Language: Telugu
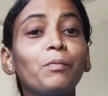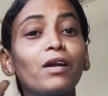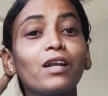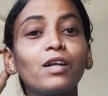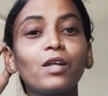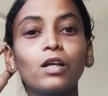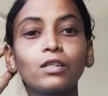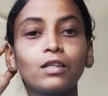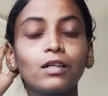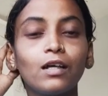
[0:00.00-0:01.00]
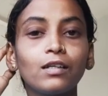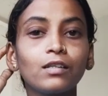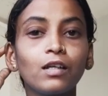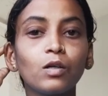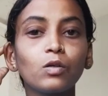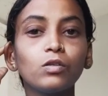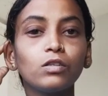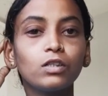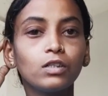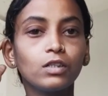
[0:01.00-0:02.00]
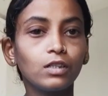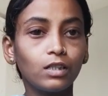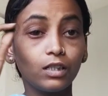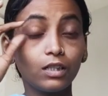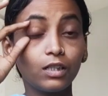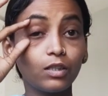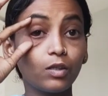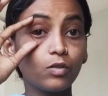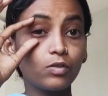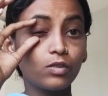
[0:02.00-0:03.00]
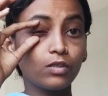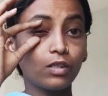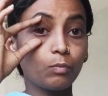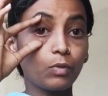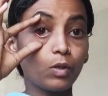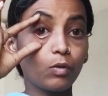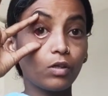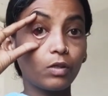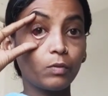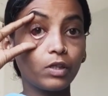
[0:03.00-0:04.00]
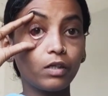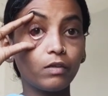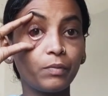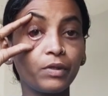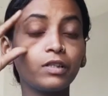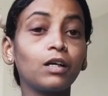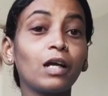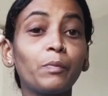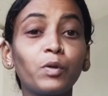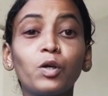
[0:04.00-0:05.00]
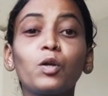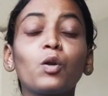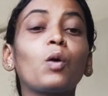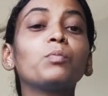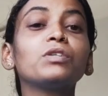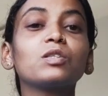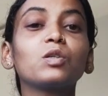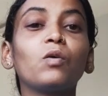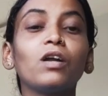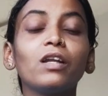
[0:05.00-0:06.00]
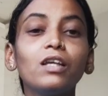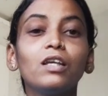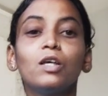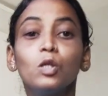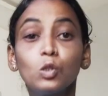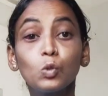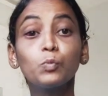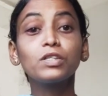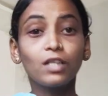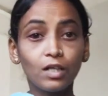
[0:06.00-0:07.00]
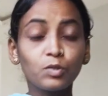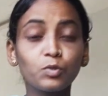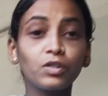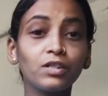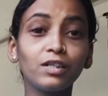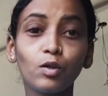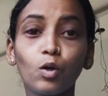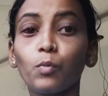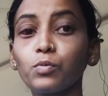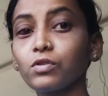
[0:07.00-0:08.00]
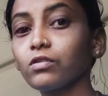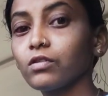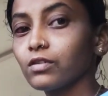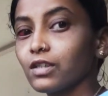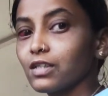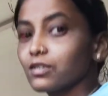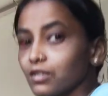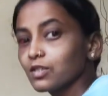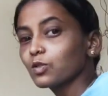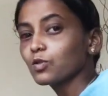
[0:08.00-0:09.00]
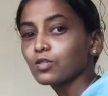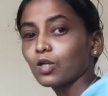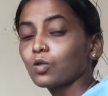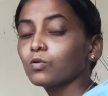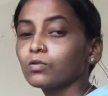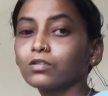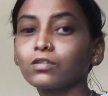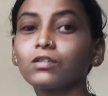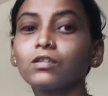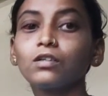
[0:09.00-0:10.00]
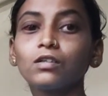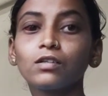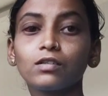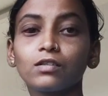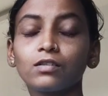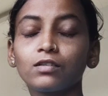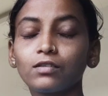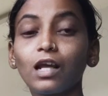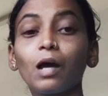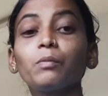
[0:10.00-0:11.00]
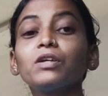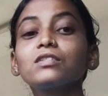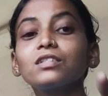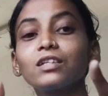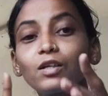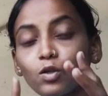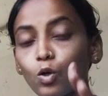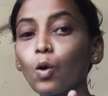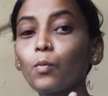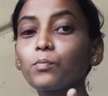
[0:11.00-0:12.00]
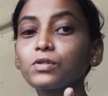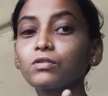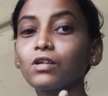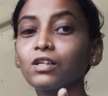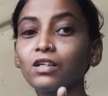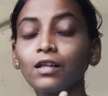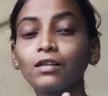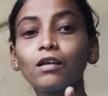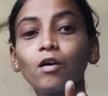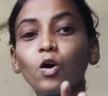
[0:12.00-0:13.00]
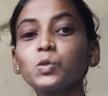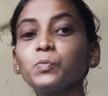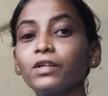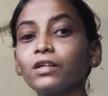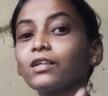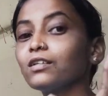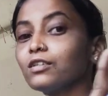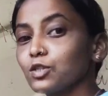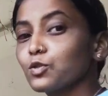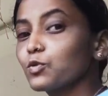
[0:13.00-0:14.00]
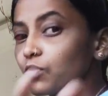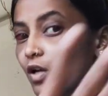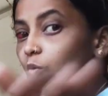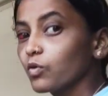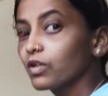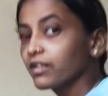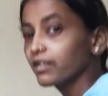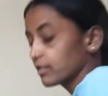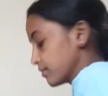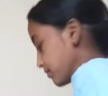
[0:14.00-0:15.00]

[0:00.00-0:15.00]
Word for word: ఏం మాట్లాడాలో అర్థం కాలేదు నాకు ఇదంతా వస్తుంది అనమాట ఒకటేమైనా విపరీతంగా ఇప్పుడు కూడా డ్రాప్స్ చేసుకోవాలి చూపిస్తాను చూడండి డ్రాప్స్ తీసుకొస్తాను ట్యాబ్లెట్స్ ఇంకా డ్రాప్స్ కూడా నేను అంతా హాస్పిటల్కి వెళ్ళి తెచ్చుకున్నాను ఉండండి